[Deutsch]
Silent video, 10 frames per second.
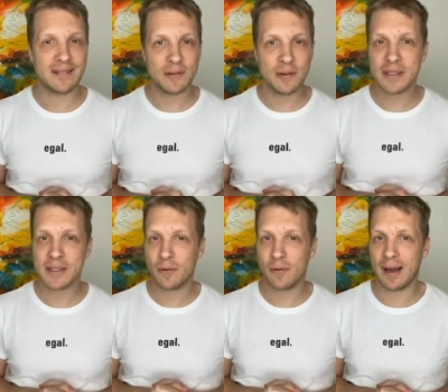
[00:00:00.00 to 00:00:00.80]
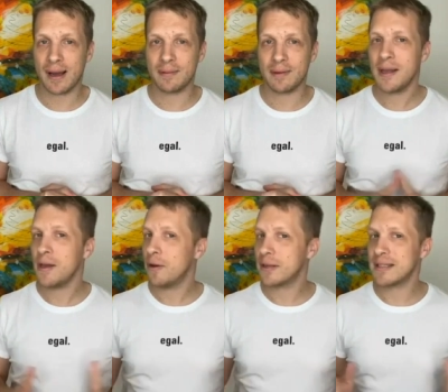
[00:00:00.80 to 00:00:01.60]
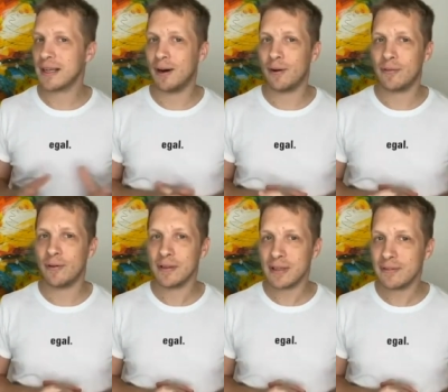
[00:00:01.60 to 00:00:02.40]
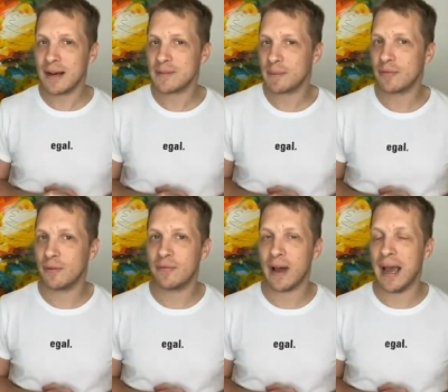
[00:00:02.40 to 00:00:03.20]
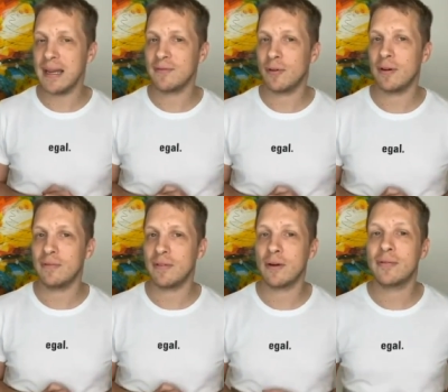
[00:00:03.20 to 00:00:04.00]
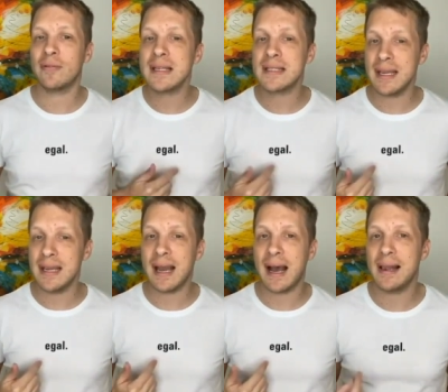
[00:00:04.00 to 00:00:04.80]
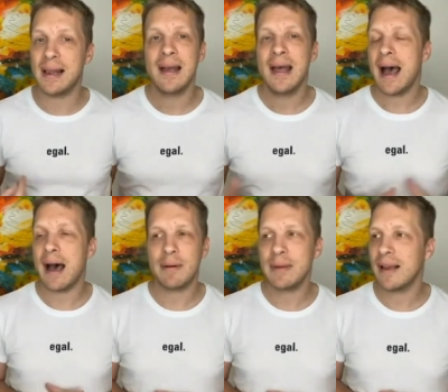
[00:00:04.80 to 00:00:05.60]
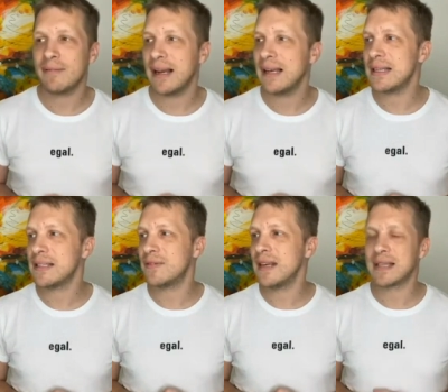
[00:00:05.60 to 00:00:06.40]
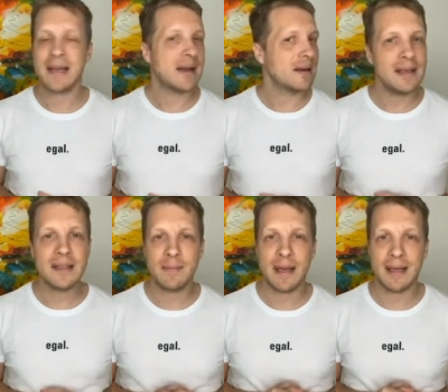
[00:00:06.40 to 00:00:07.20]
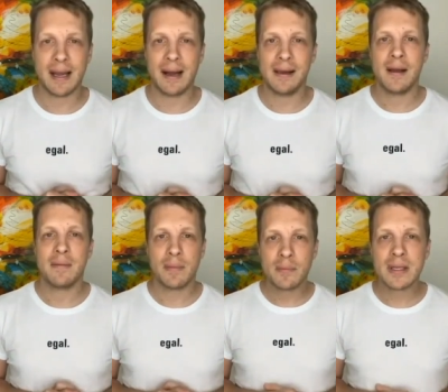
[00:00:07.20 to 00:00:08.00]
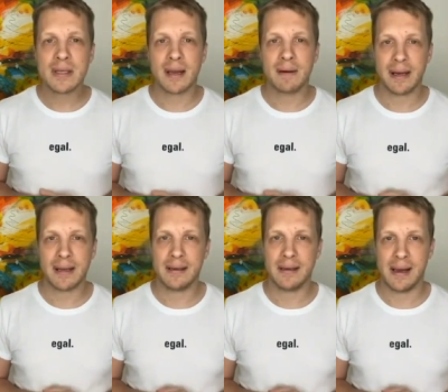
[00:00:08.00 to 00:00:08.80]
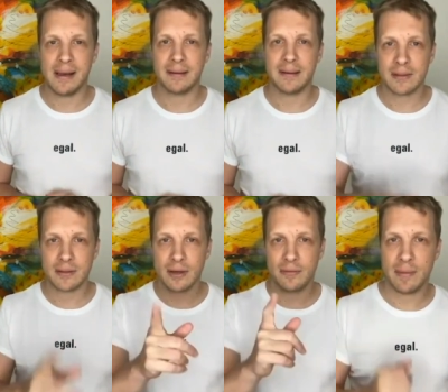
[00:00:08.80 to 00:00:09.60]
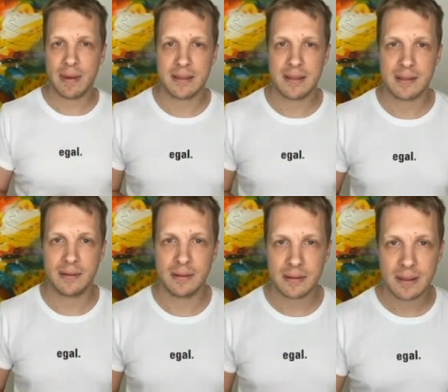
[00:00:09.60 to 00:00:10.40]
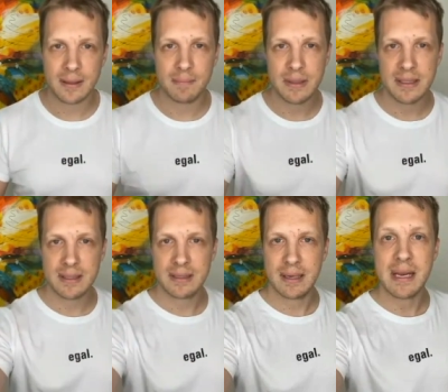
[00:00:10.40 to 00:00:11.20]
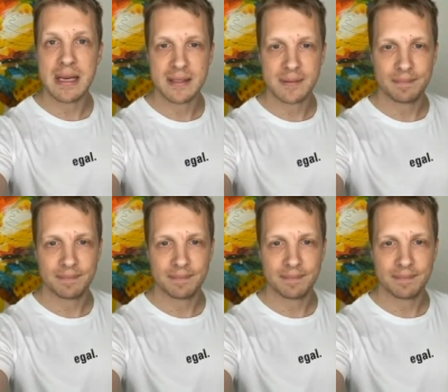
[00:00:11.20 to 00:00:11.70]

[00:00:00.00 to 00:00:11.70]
Nur weil ich Corona habe, hört es nicht auf. Und ich weiß, bis vor einigen Wochen war noch vieles egal, aber mittlerweile ist vieles nicht mehr egal. Man muss sich an ein paar Regeln halten. Also ich hoffe, ihr macht es und äh, bis demnächst.